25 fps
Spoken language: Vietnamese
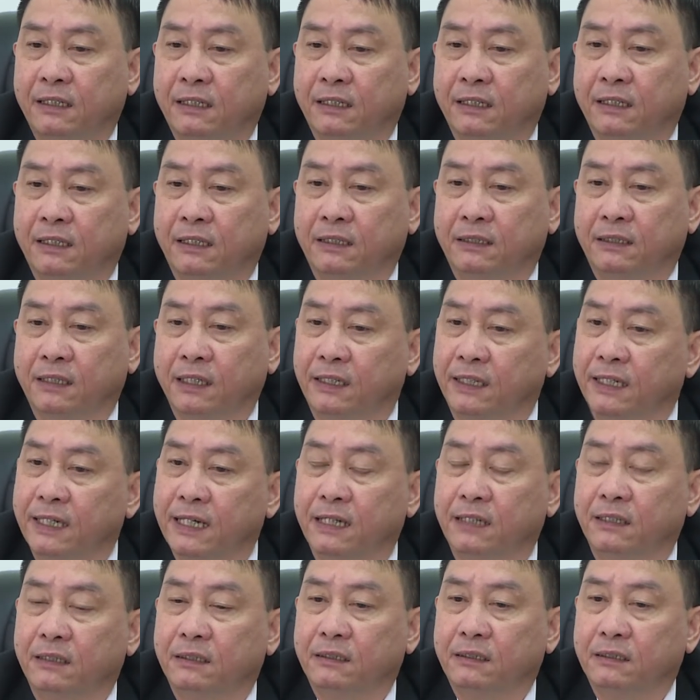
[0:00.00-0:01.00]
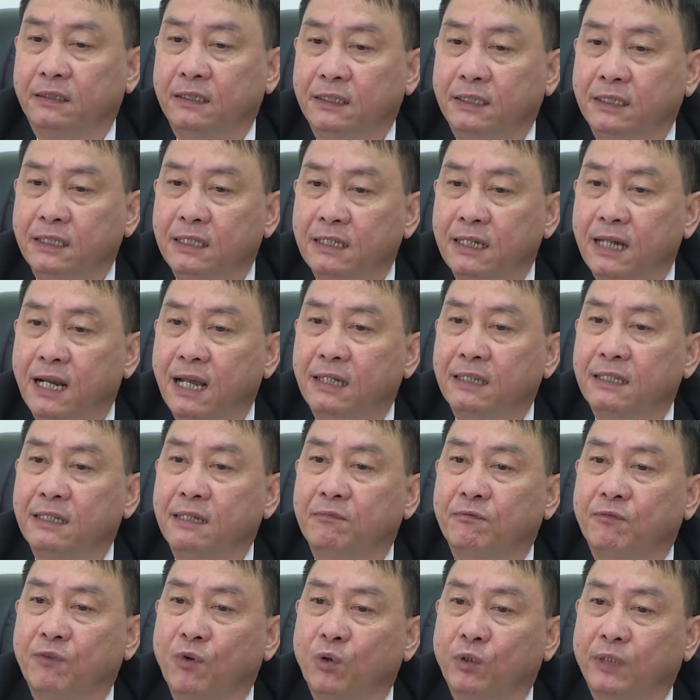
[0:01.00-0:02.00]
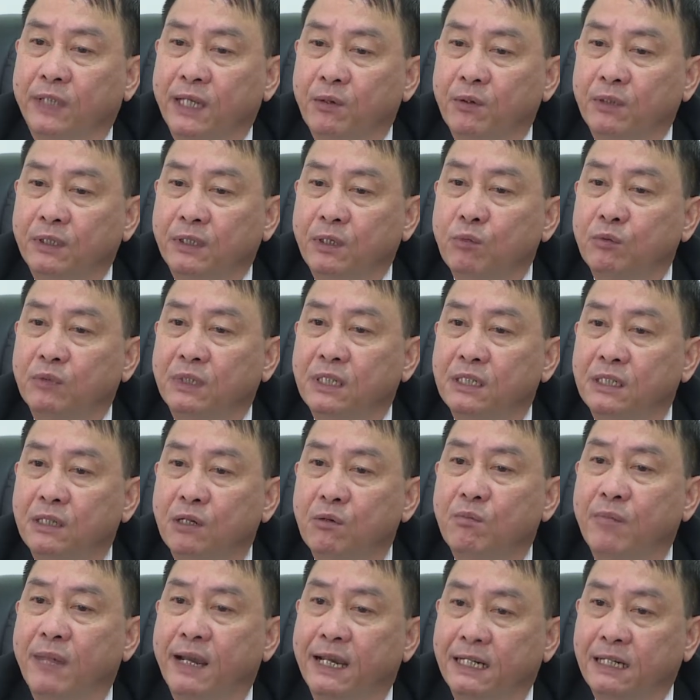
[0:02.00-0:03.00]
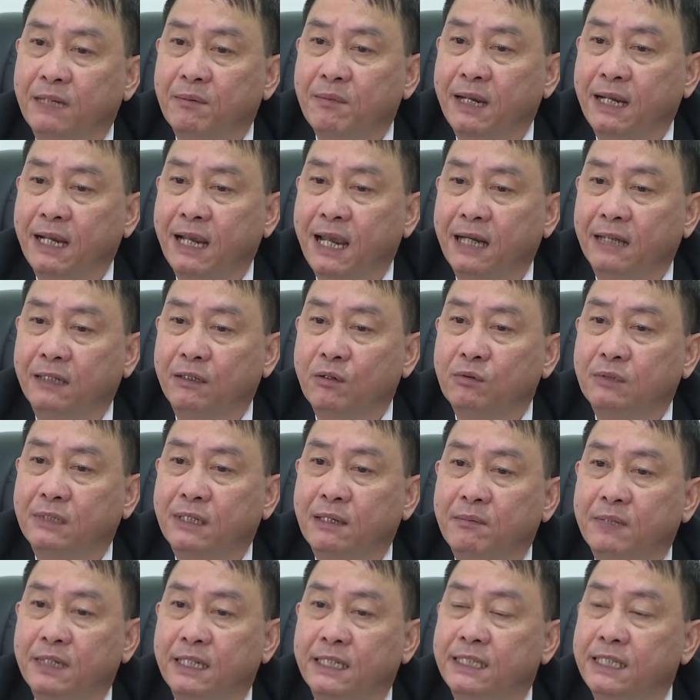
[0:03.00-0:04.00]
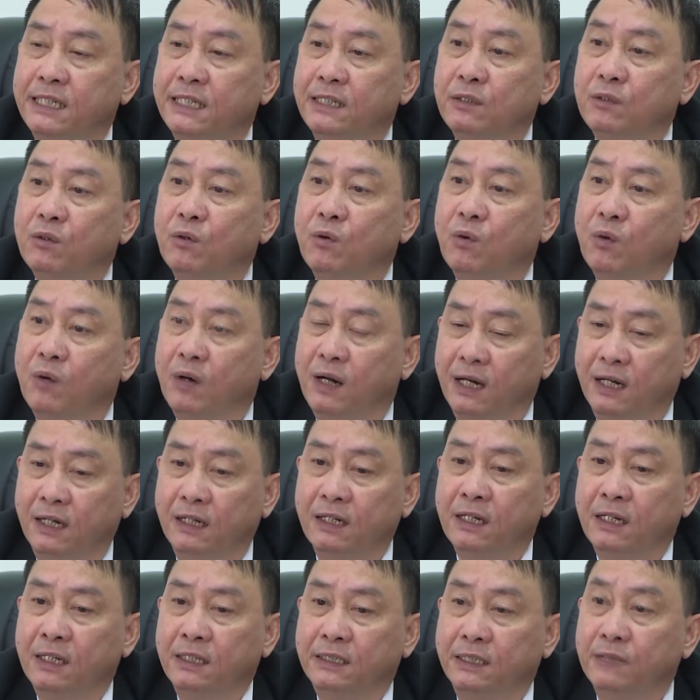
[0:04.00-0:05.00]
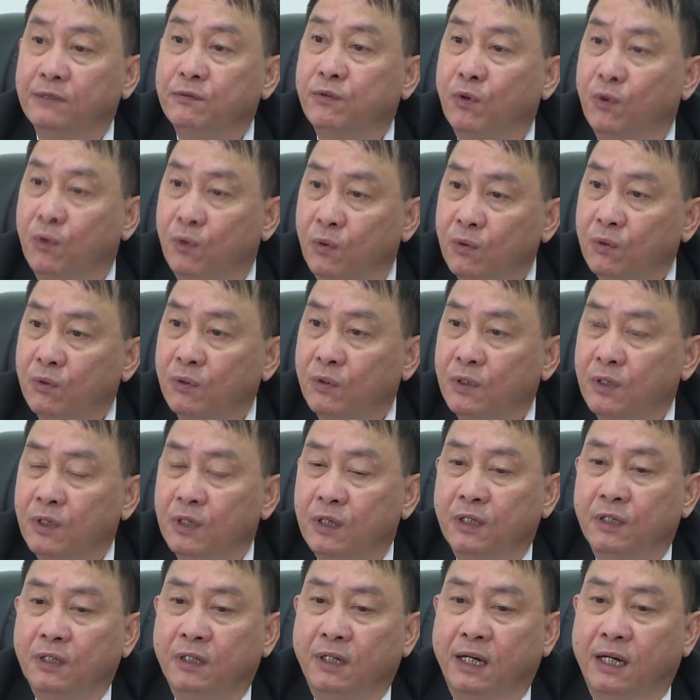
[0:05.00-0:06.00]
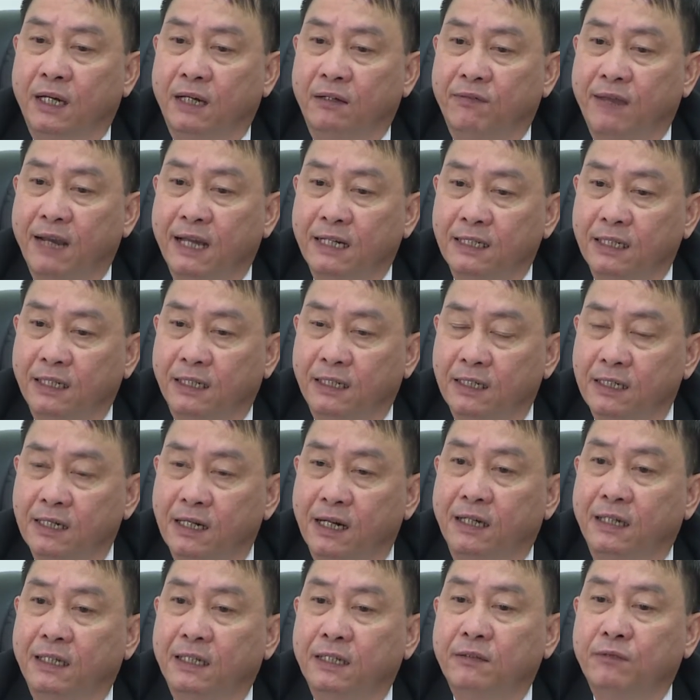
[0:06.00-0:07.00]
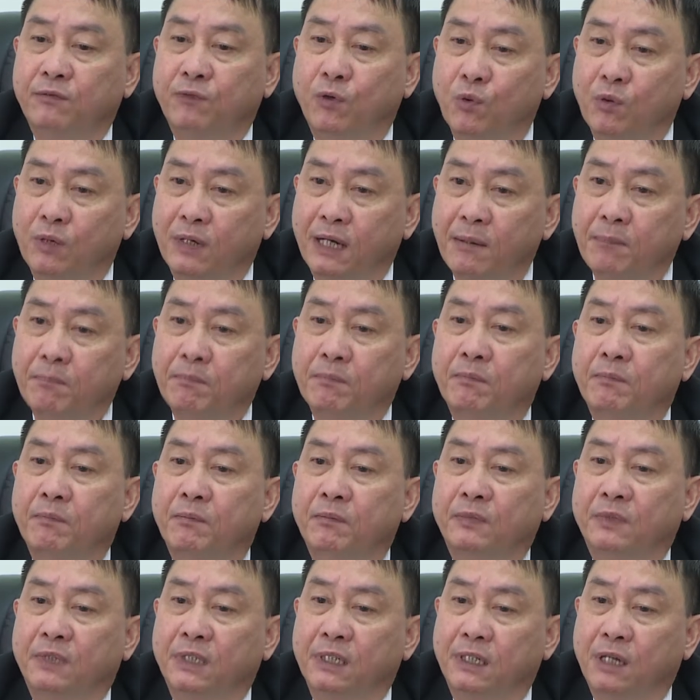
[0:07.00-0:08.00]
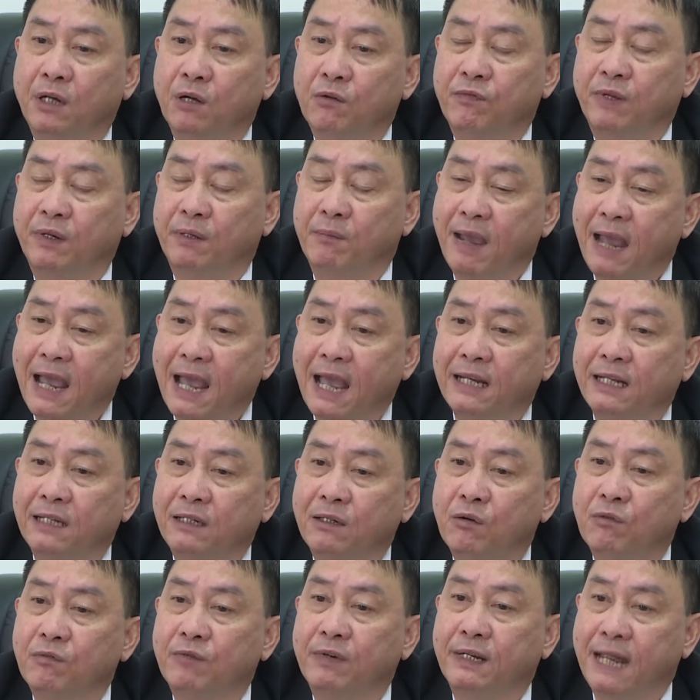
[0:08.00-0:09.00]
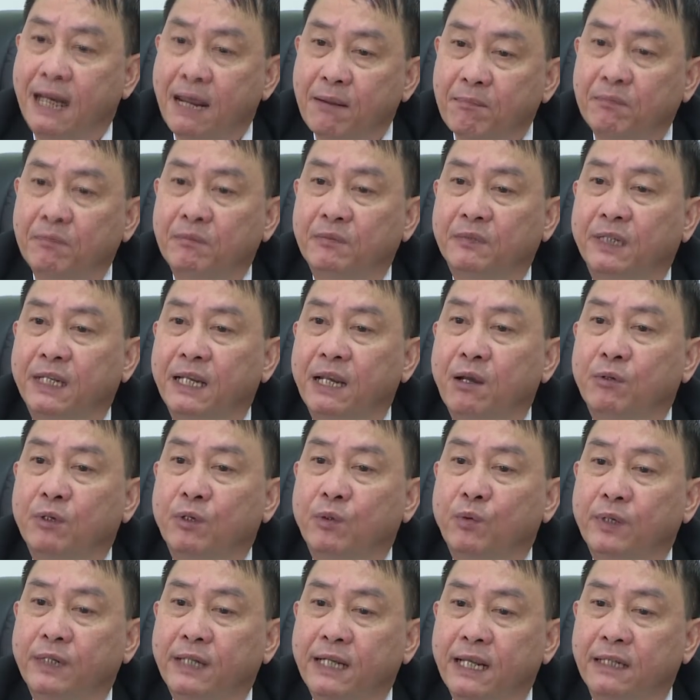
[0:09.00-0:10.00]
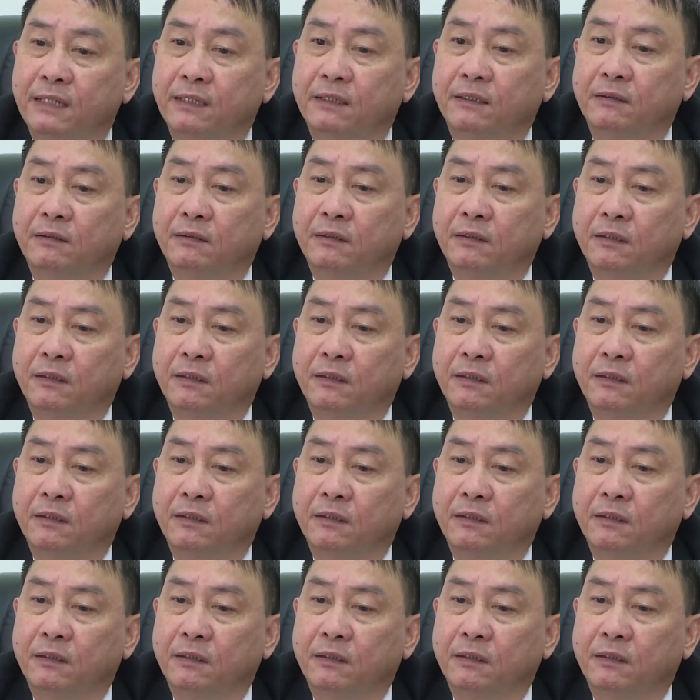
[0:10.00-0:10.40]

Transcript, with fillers: à, thực hiện cái chức năng nhiệm vụ theo cái thông tư 07 năm 2009 của chính phủ à, và được hưởng cái phụ cấp từ 0,3 đến 0,5 theo cái quyết định